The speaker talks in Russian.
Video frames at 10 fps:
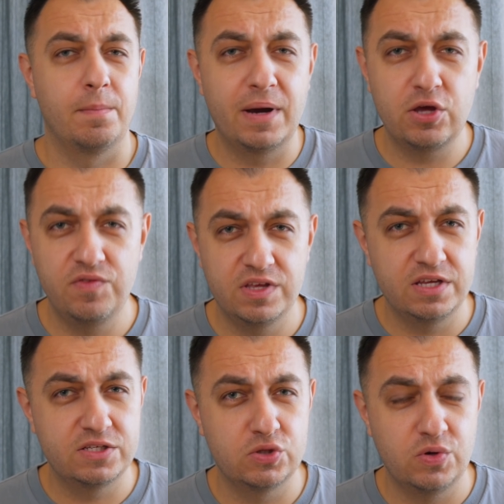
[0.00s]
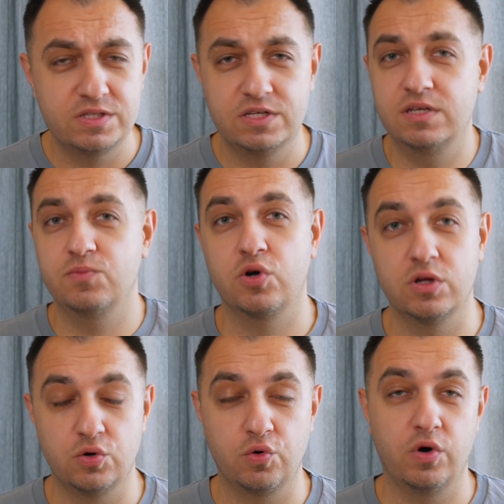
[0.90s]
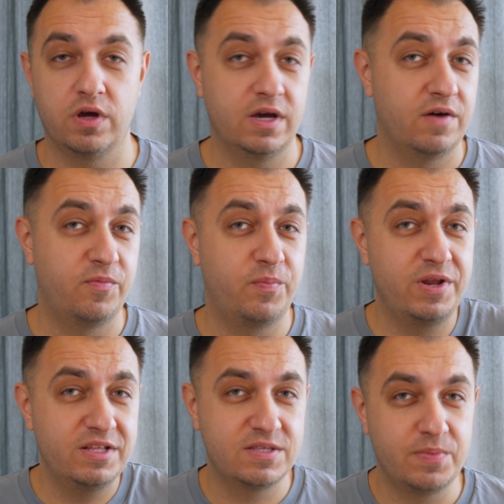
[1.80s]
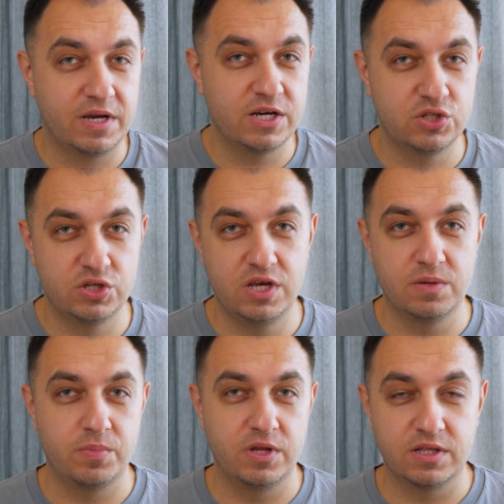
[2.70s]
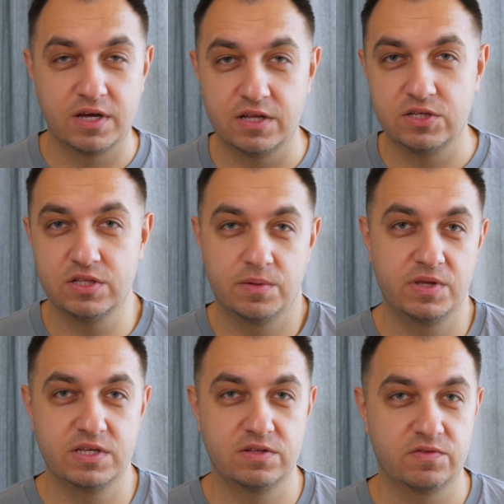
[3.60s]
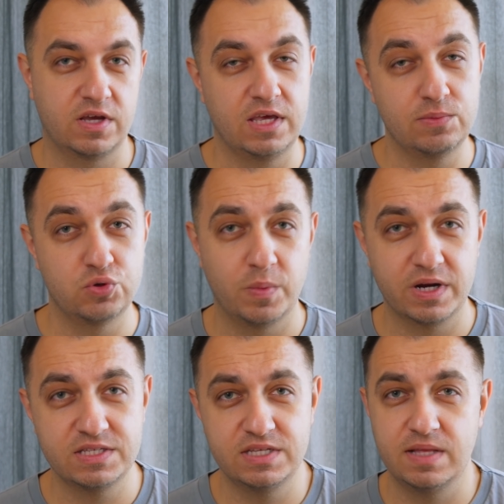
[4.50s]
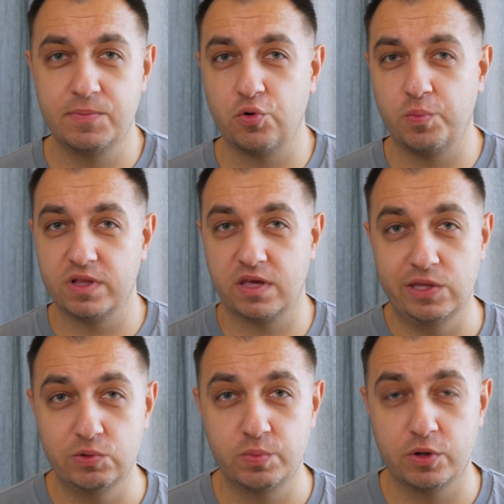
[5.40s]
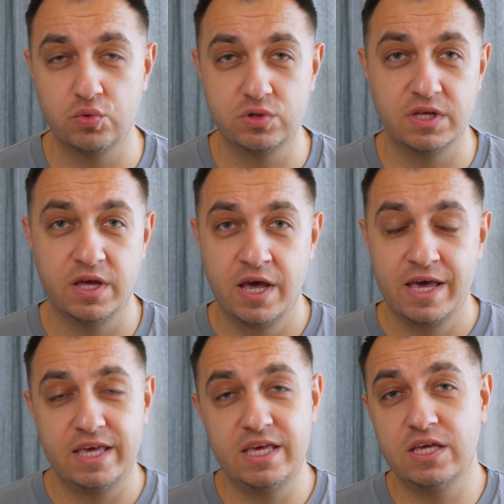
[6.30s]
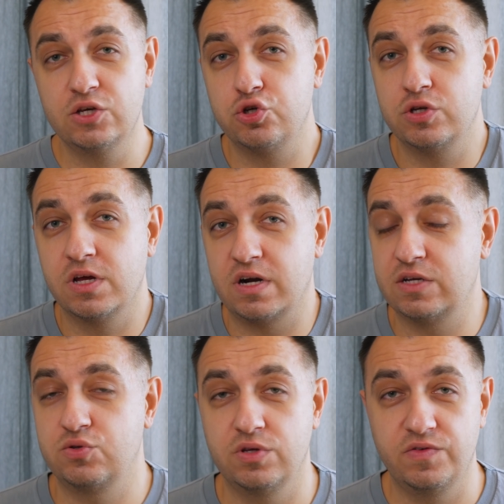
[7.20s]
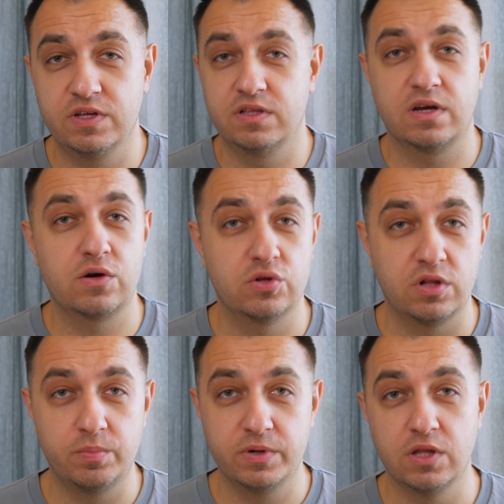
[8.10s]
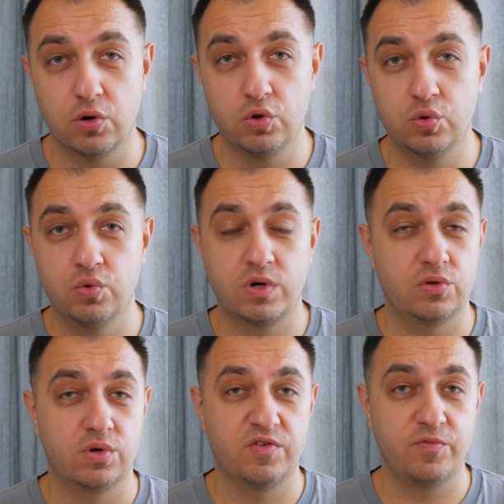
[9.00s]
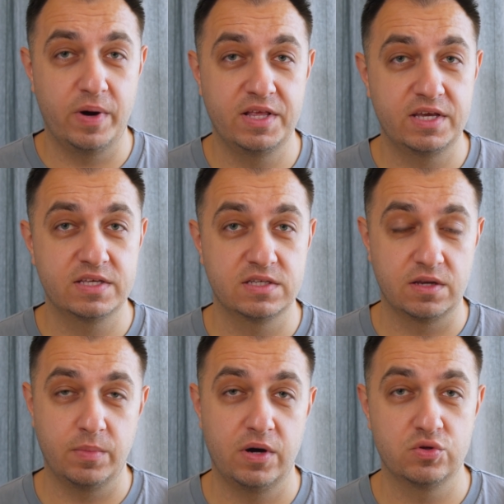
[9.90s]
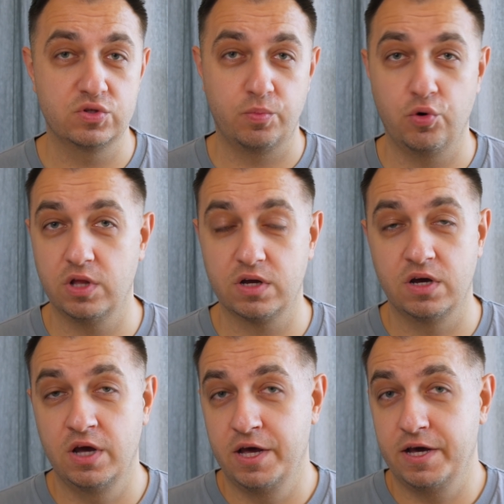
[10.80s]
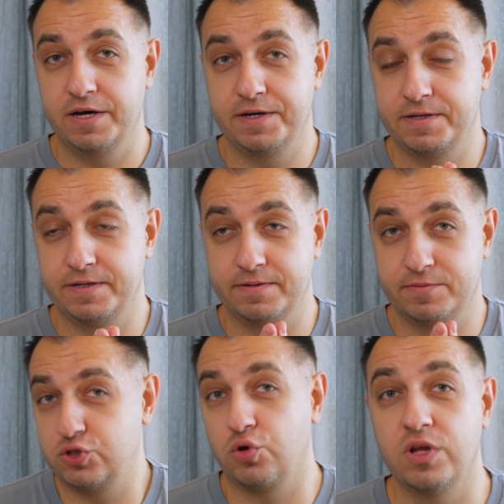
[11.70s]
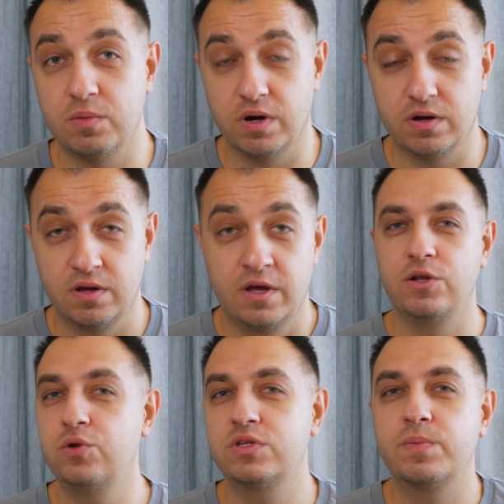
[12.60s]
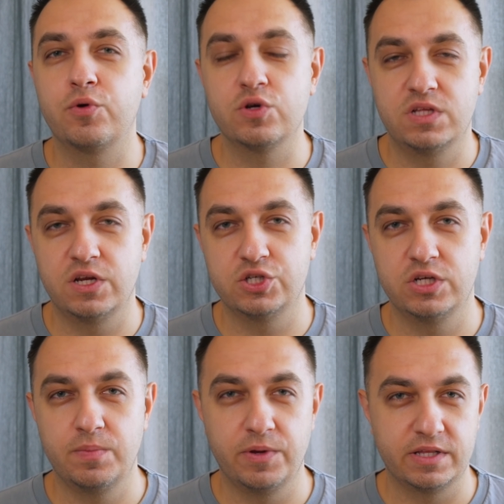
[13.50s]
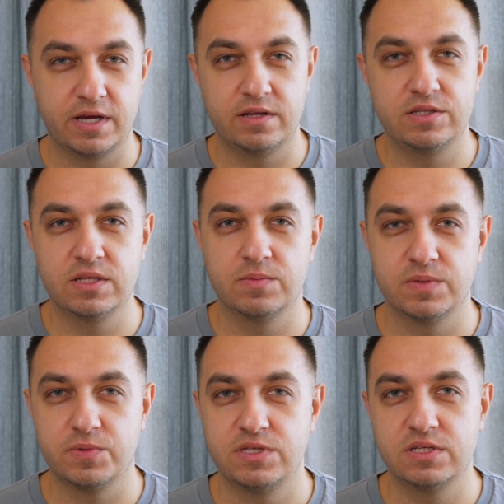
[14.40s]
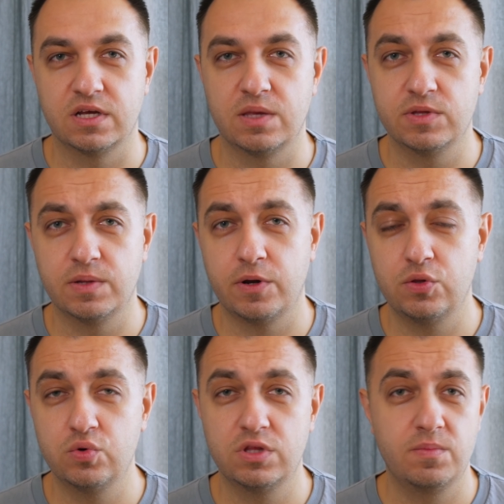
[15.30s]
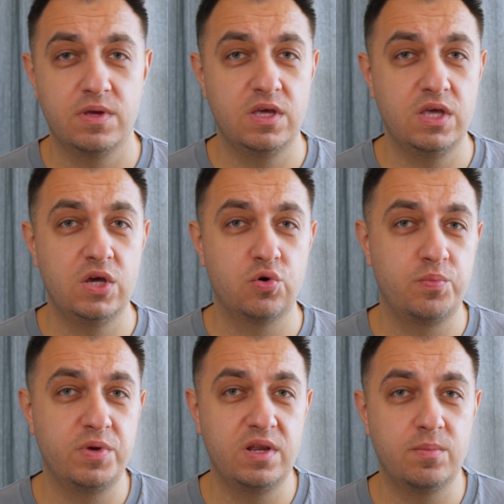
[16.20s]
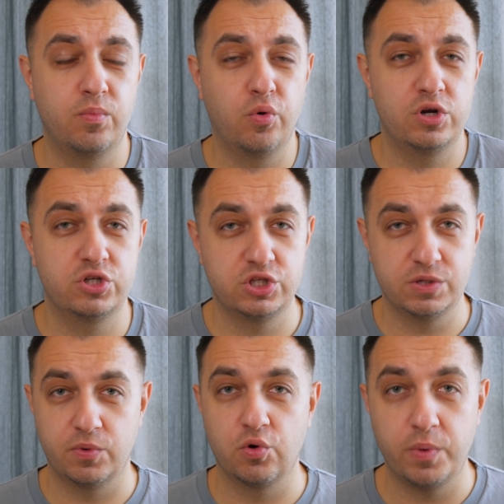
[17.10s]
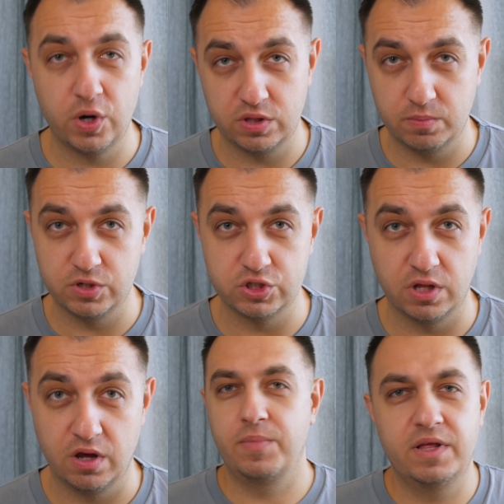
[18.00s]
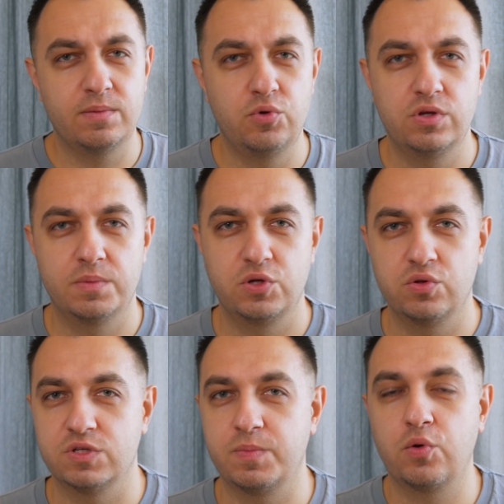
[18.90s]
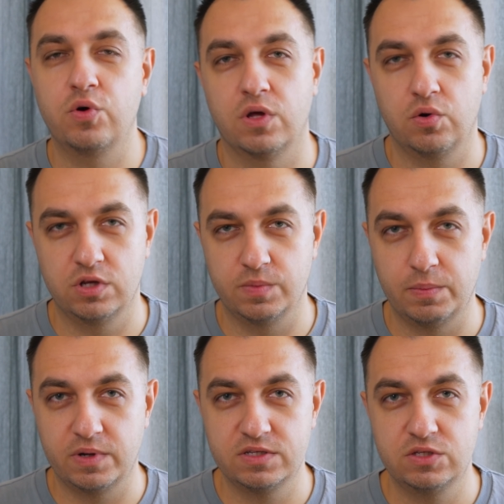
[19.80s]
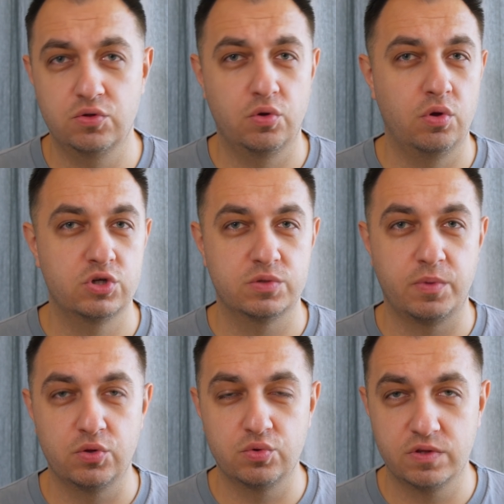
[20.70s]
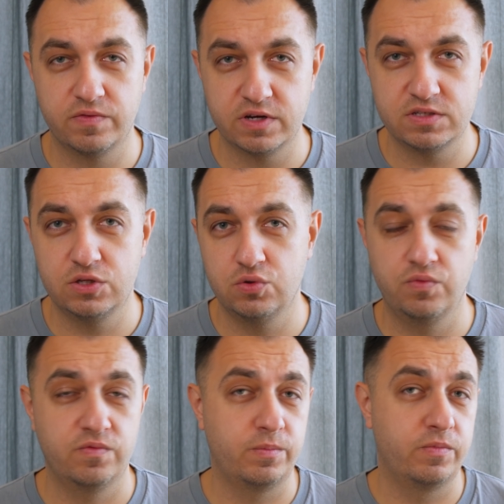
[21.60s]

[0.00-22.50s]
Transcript: Мое видение ситуации немного другое. Я, в принципе, каждый день перед карантином ездил в какие-нибудь магазины, покупал какие-нибудь продукты и еще ни разу не видел никакой толпы народу, которые в панике загребают с полок э, что-либо. Люди просто решили перед карантином запастись какими-то продуктами и купили больше, чем покупают обычно. При этом люди абсолютно спокойно ходят по магазину, ложат продукты в корзину,